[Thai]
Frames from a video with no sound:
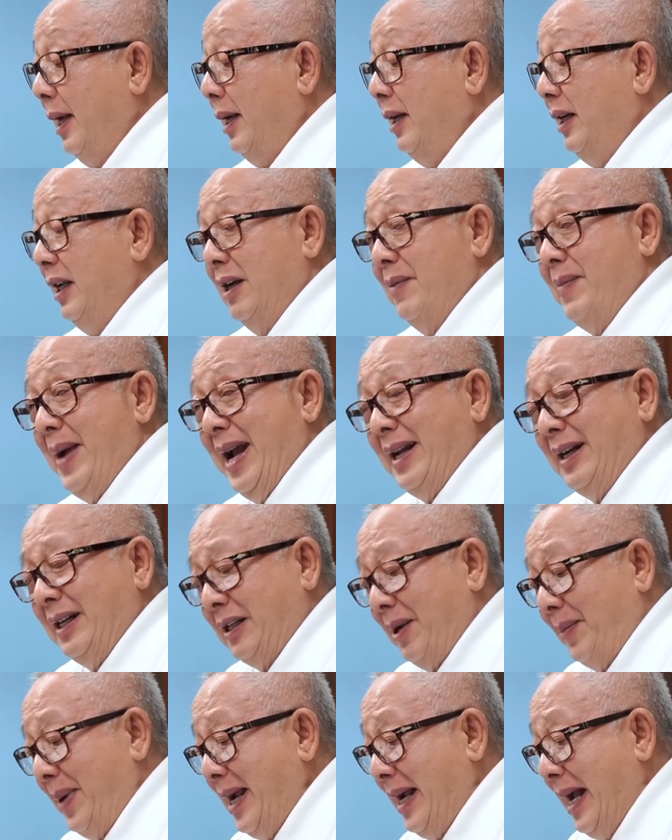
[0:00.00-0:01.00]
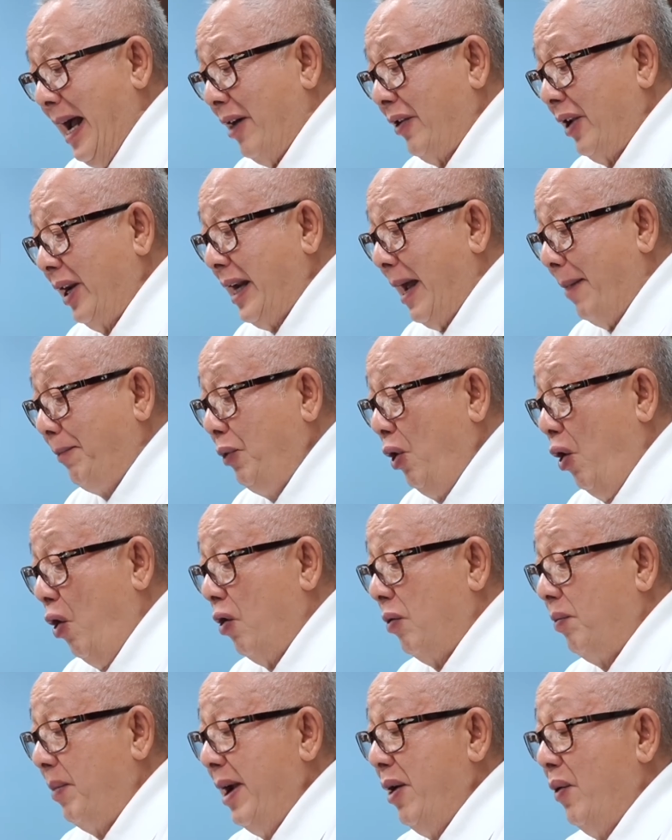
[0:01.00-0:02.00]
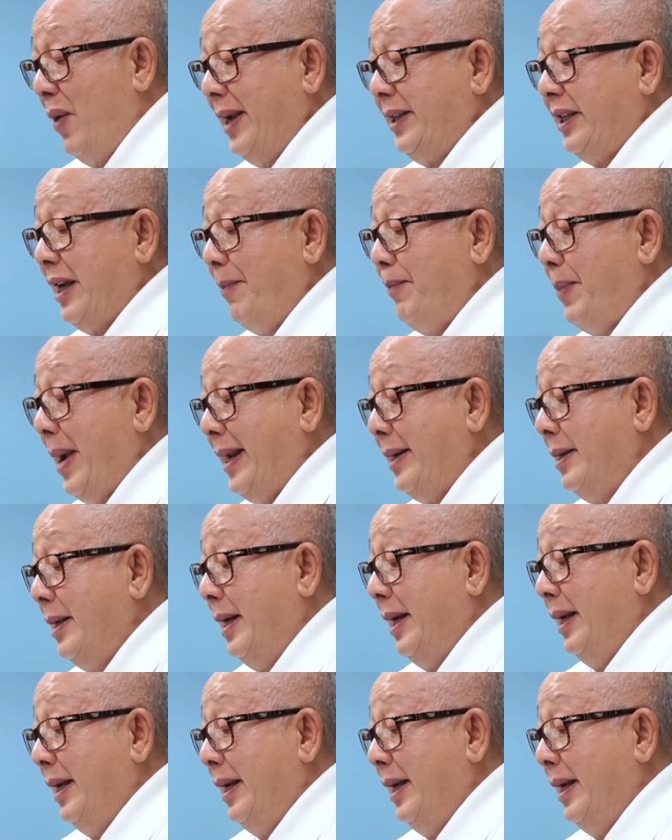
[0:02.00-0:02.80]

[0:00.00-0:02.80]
หรือแม้ทั้งสำนักข่าวระดับโลกไม่ว่าจะเป็น